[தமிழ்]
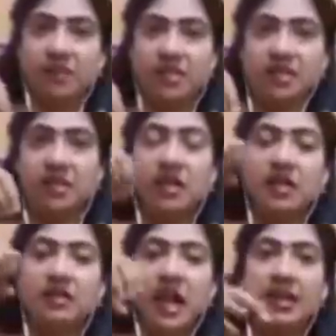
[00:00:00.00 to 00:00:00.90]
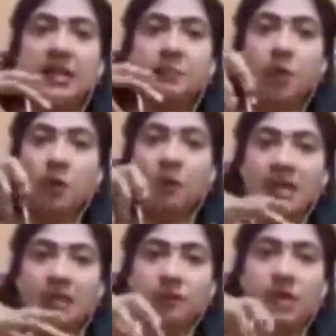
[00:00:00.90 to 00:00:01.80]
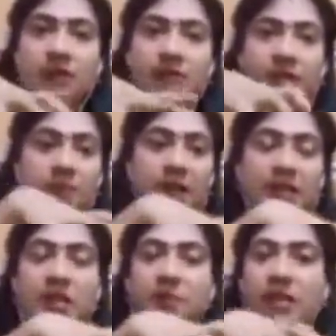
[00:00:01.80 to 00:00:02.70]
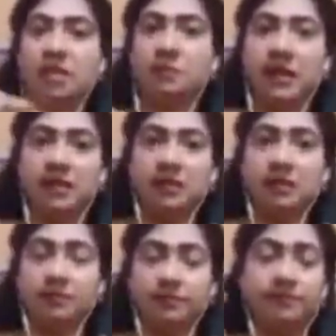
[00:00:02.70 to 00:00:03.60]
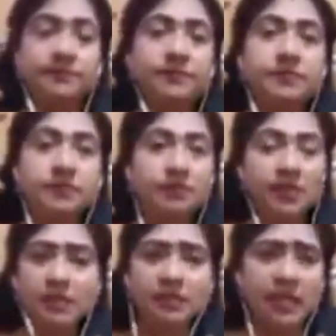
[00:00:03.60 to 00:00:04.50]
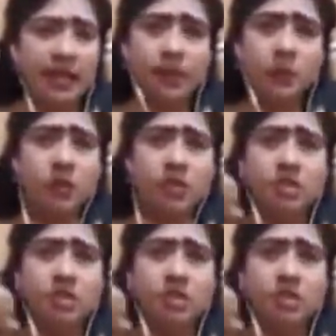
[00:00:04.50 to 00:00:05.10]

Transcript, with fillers: வேர் வந்து தண்ணி போகிற பாதை ஃபுல்லாக வேர் படர்ந்து படர்ந்து படர்ந்து தண்ணியை